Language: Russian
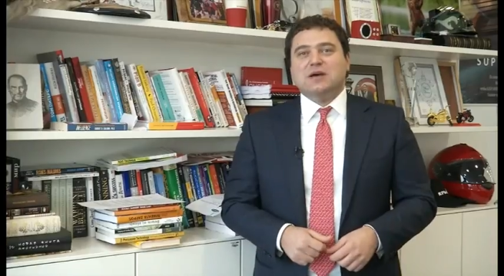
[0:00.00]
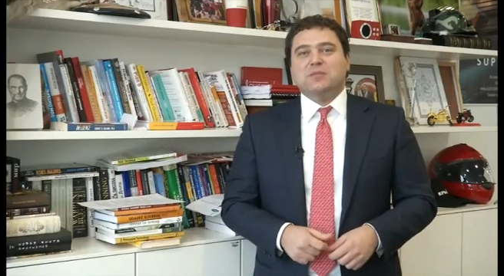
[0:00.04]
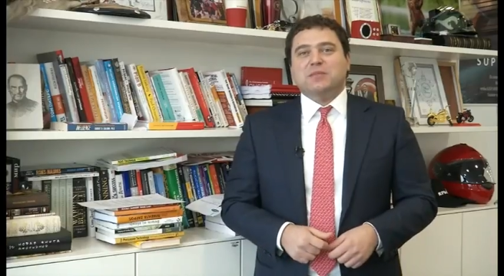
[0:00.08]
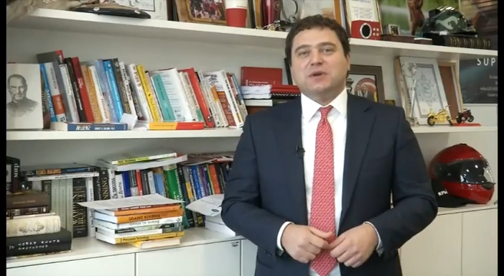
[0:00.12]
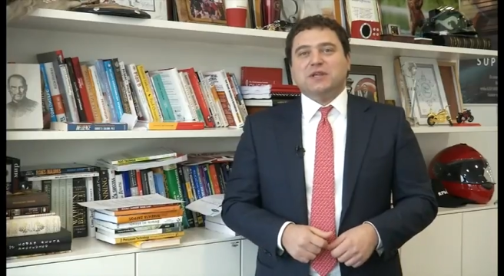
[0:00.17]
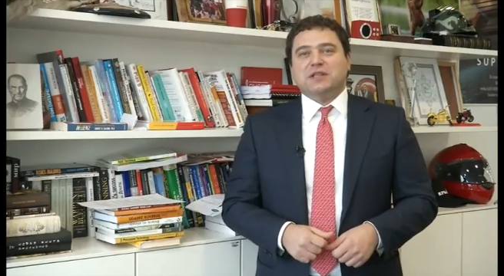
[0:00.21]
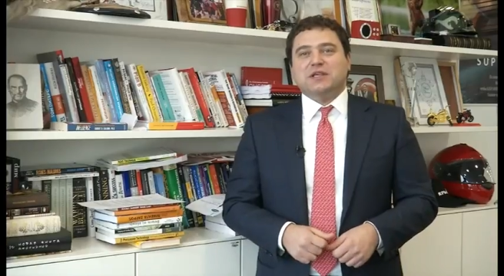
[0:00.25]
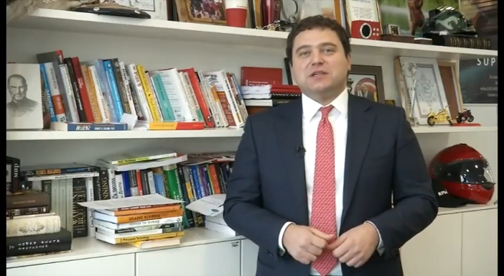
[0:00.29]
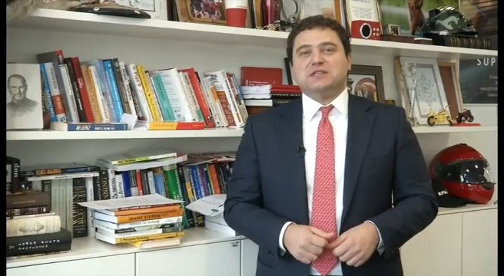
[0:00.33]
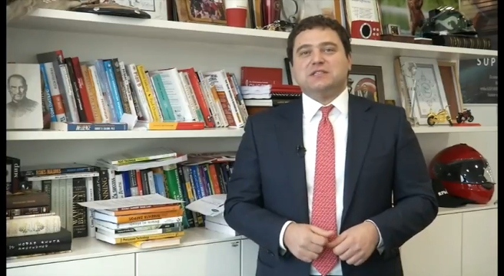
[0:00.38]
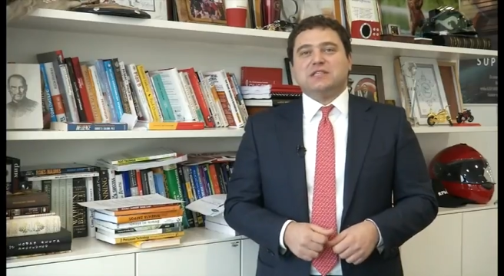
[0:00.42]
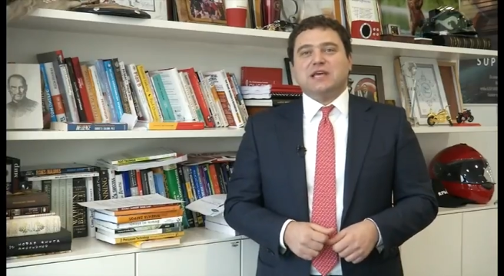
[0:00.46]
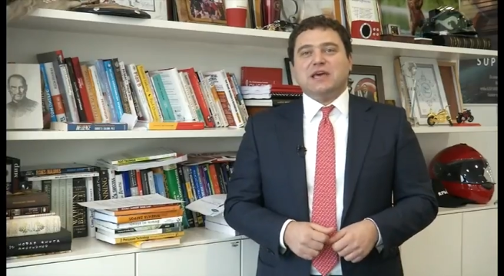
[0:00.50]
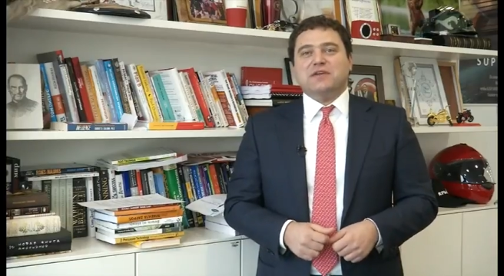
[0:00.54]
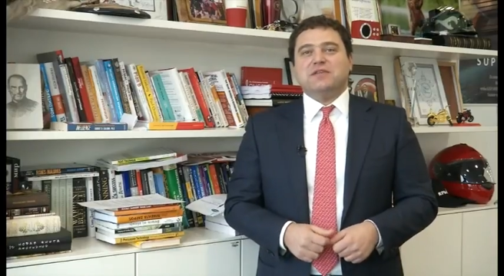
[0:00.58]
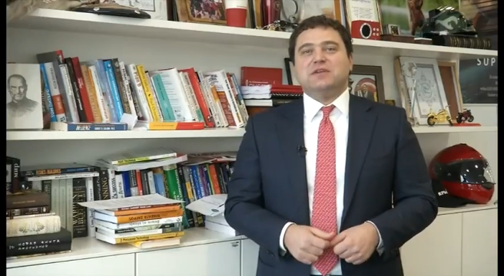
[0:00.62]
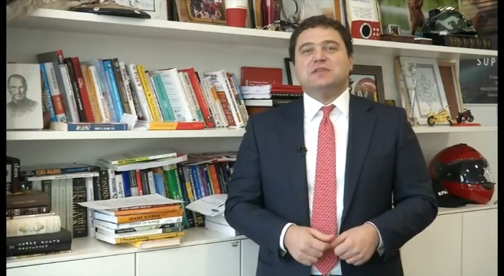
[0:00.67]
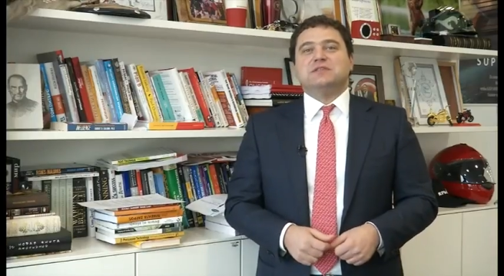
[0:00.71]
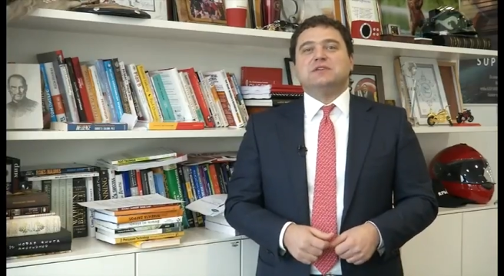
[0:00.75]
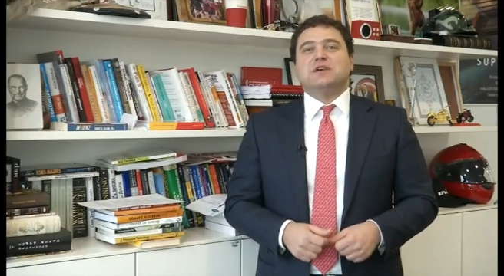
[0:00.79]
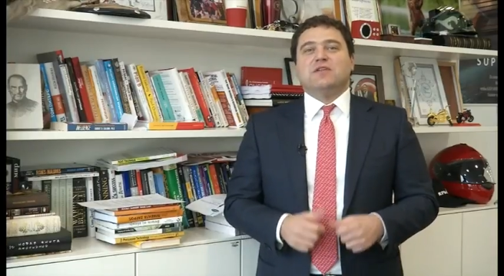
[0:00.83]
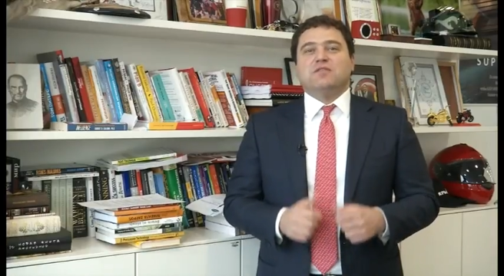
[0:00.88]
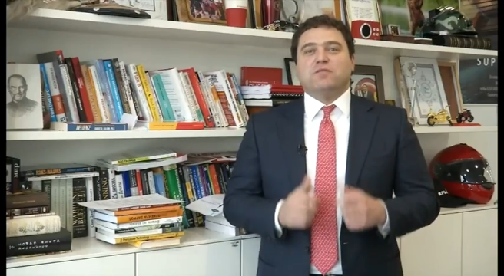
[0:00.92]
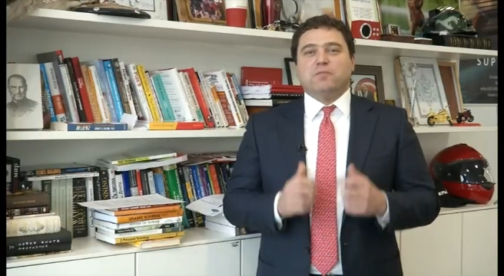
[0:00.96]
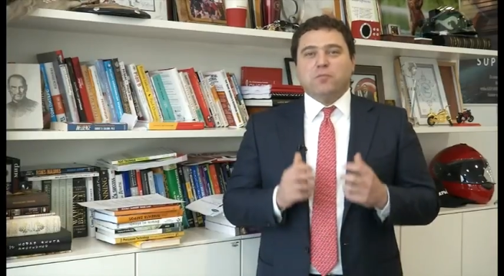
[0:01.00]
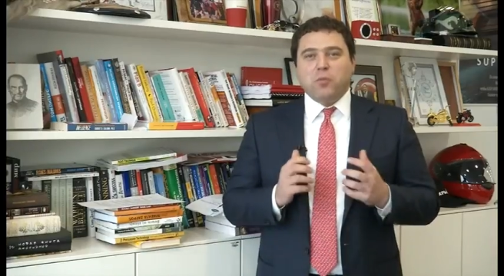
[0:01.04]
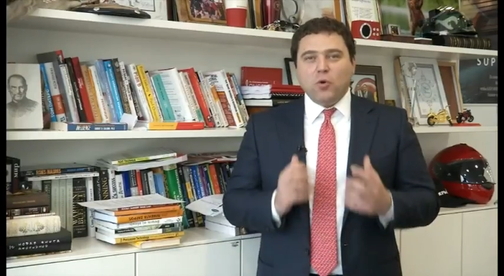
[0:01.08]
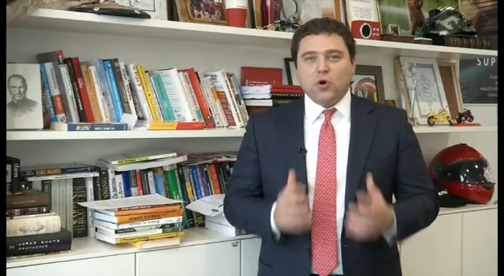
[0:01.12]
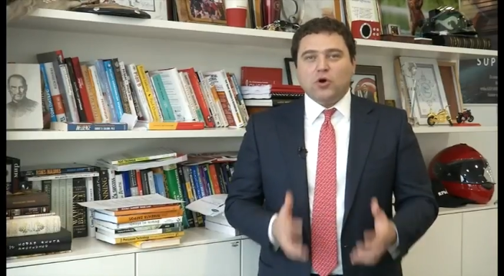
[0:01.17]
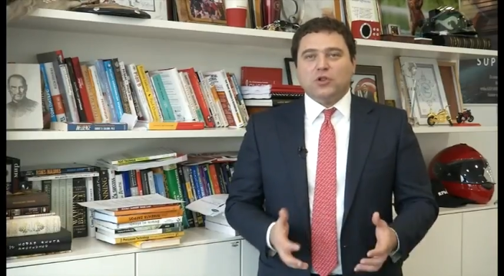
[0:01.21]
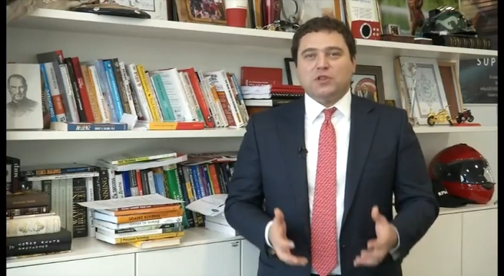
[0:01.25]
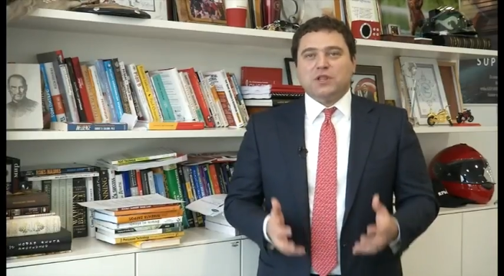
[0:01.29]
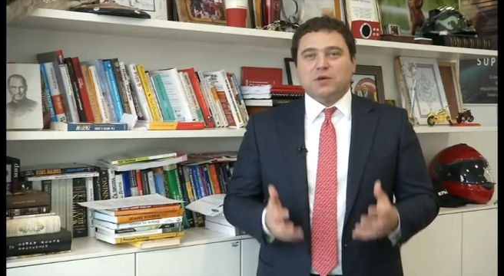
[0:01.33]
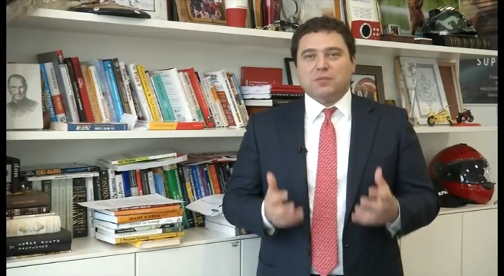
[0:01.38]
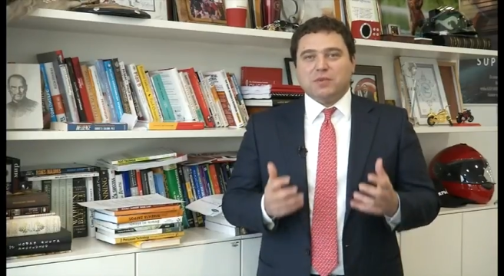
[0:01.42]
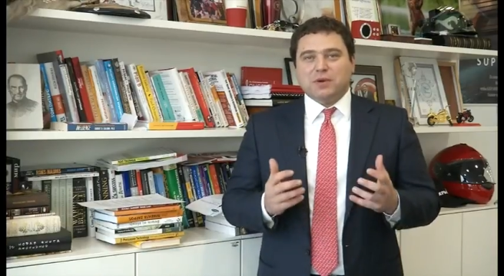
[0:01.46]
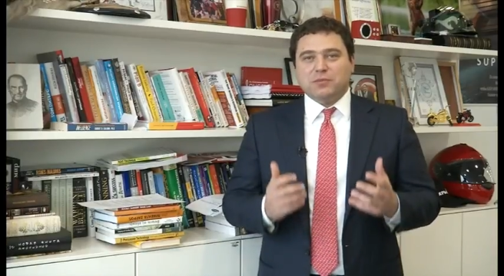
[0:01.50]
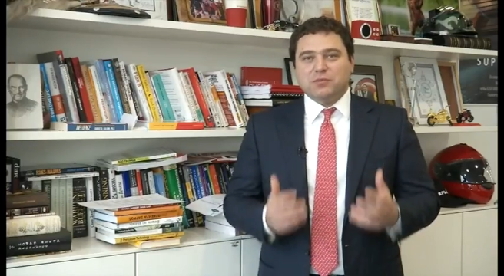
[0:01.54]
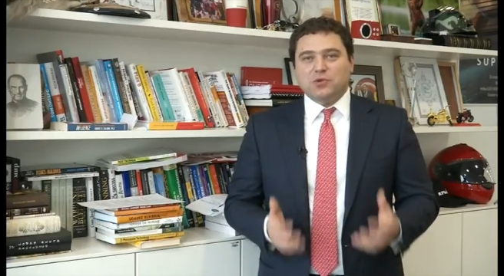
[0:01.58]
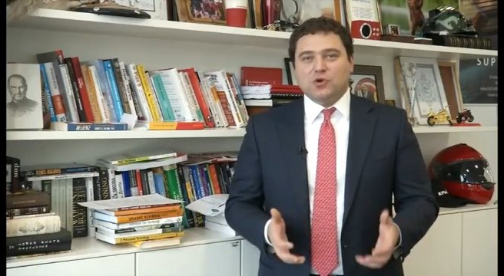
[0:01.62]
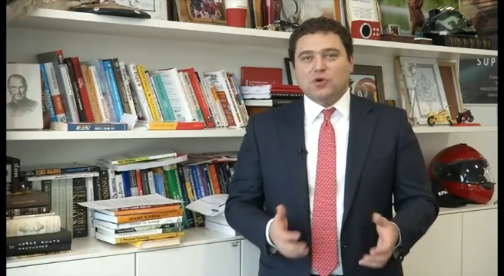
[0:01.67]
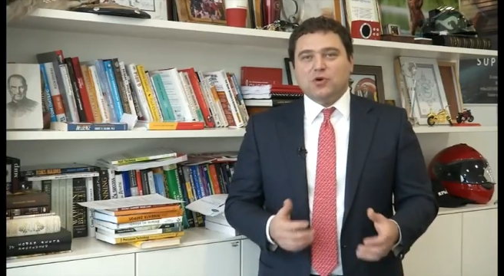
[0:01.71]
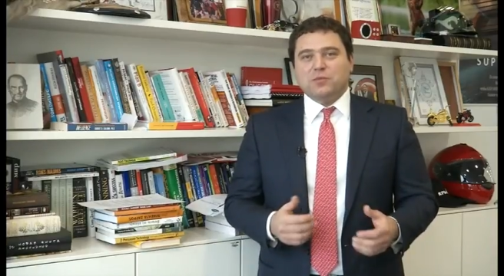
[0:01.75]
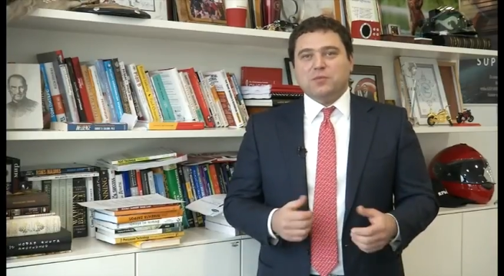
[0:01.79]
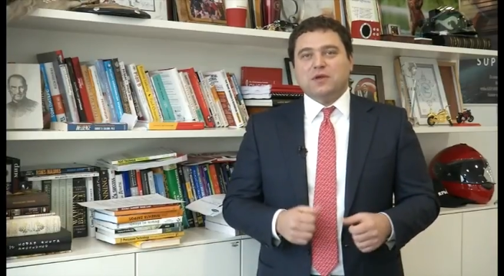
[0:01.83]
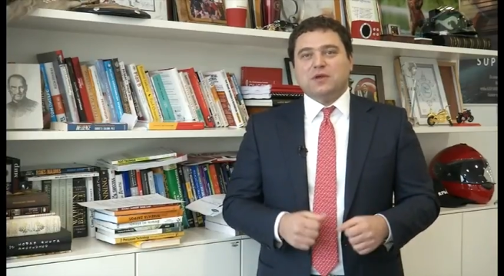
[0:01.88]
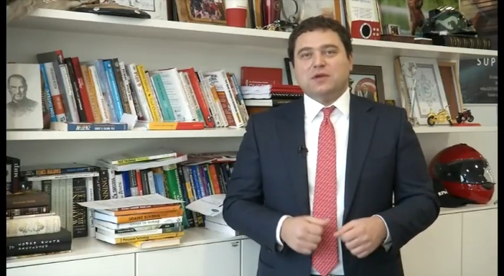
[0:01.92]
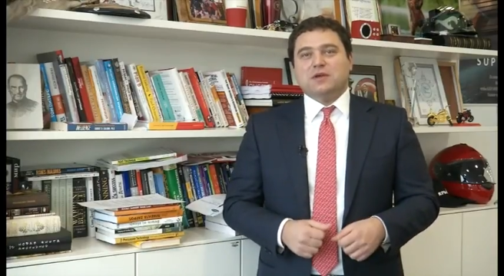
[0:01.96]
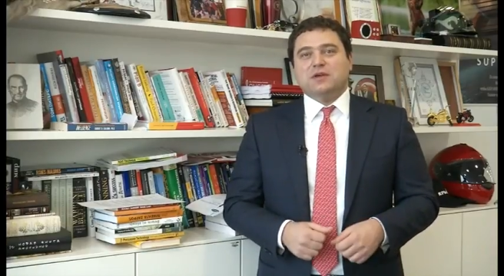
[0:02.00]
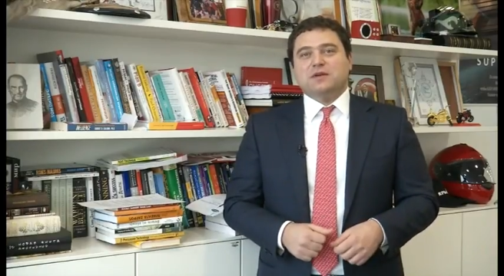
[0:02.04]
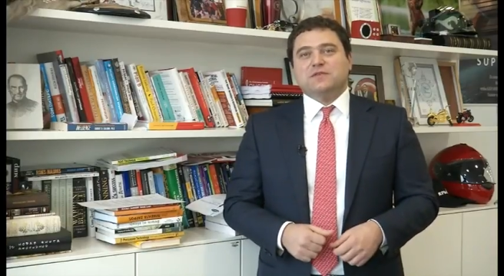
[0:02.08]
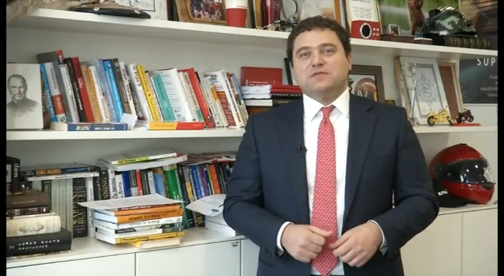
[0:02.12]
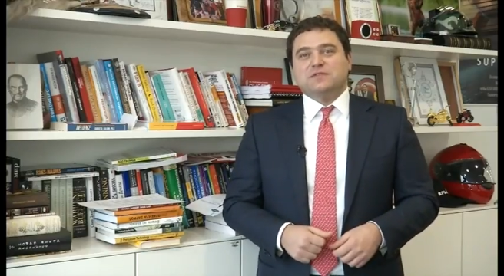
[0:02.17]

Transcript: предоставить в полном объеме